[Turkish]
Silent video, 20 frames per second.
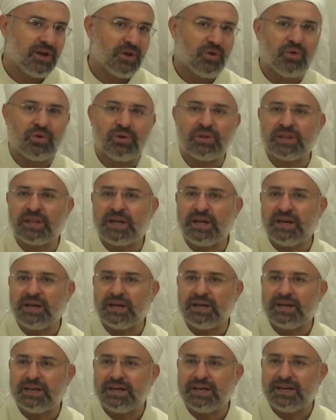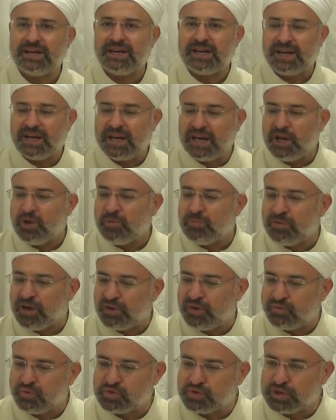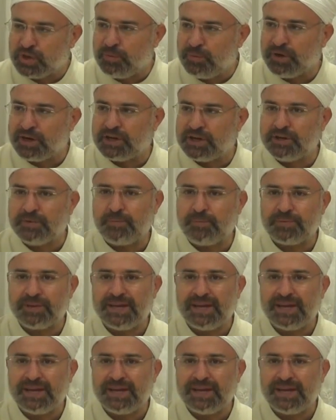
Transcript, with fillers: Onlar levh mahfuza bakıp